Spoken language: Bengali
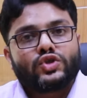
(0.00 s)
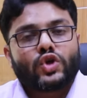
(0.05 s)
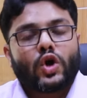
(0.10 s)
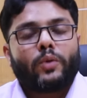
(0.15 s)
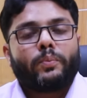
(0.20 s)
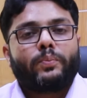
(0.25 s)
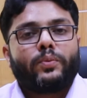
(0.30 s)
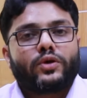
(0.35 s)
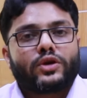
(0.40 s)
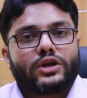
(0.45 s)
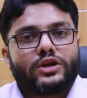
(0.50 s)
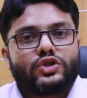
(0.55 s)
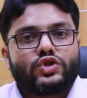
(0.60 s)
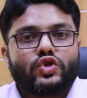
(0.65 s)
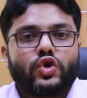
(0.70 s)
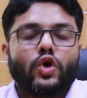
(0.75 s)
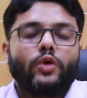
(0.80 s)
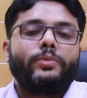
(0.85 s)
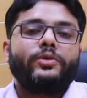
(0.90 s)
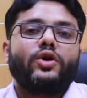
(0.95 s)
সম্পর্কের
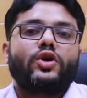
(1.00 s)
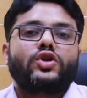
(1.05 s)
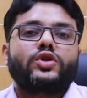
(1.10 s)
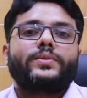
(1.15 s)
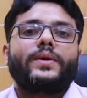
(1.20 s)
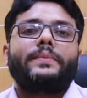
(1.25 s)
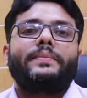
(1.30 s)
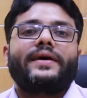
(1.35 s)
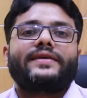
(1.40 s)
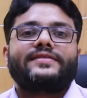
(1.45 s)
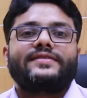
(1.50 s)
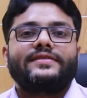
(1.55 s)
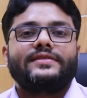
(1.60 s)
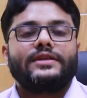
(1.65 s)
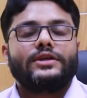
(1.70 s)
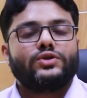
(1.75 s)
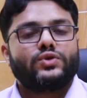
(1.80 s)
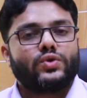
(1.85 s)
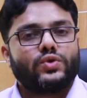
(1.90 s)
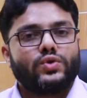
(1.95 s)
ছবি অথবা মেসেজ
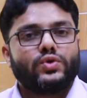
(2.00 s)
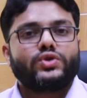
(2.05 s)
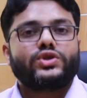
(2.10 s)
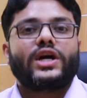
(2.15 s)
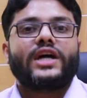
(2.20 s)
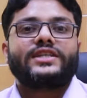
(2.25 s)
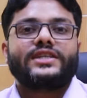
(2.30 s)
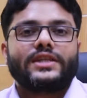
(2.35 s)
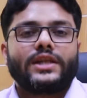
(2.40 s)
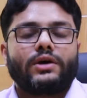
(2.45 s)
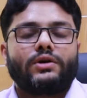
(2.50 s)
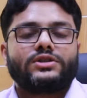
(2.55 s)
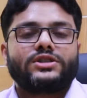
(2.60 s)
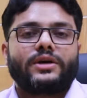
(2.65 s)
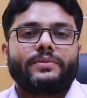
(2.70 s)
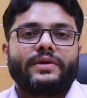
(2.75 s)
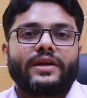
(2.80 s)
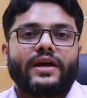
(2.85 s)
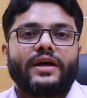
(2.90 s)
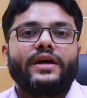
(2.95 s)
দিয়ে যদিও সাজা দেওয়া
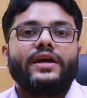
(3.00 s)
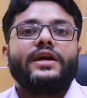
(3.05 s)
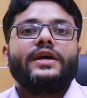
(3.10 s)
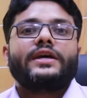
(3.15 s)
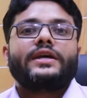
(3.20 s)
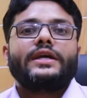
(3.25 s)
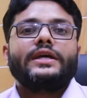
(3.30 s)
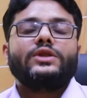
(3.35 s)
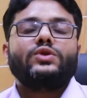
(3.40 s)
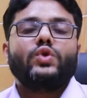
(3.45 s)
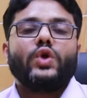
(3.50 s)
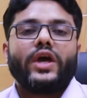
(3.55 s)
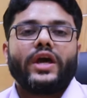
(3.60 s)
যাবে না কিন্তু